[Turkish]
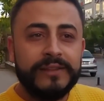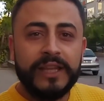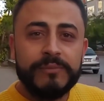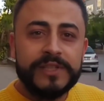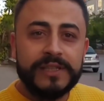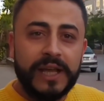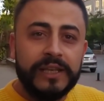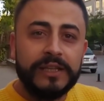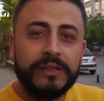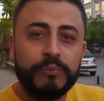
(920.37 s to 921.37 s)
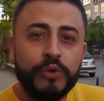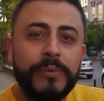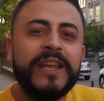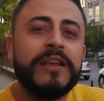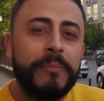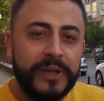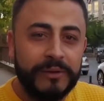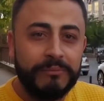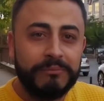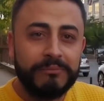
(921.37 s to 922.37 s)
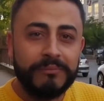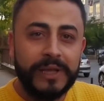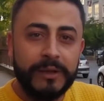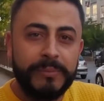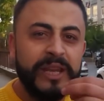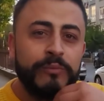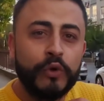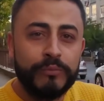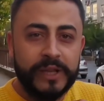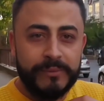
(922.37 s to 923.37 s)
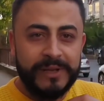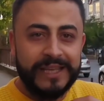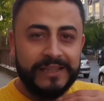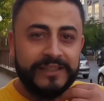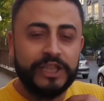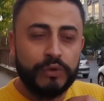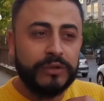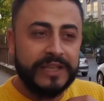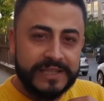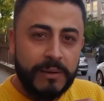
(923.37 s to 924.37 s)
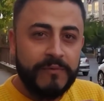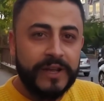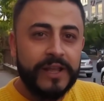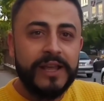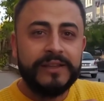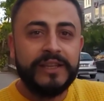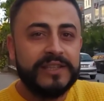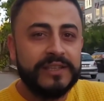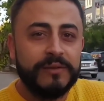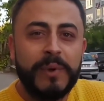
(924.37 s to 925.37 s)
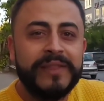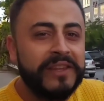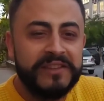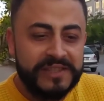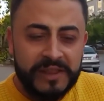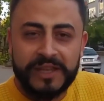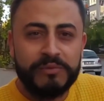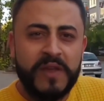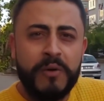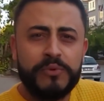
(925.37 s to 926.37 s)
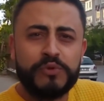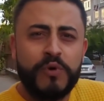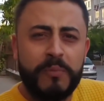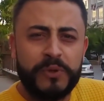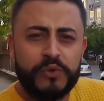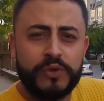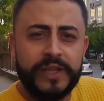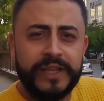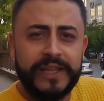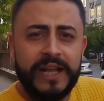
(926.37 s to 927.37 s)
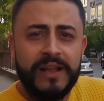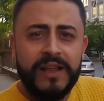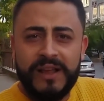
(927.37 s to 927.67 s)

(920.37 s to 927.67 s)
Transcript: Dedim ki hani bunu ben yaparım. Hani benim yorumlarıma geldi. TikTok hesabım var. Dedi ki ben dedi sen dedi ne yapıyorsun muhabbet kuşuna dedi ya.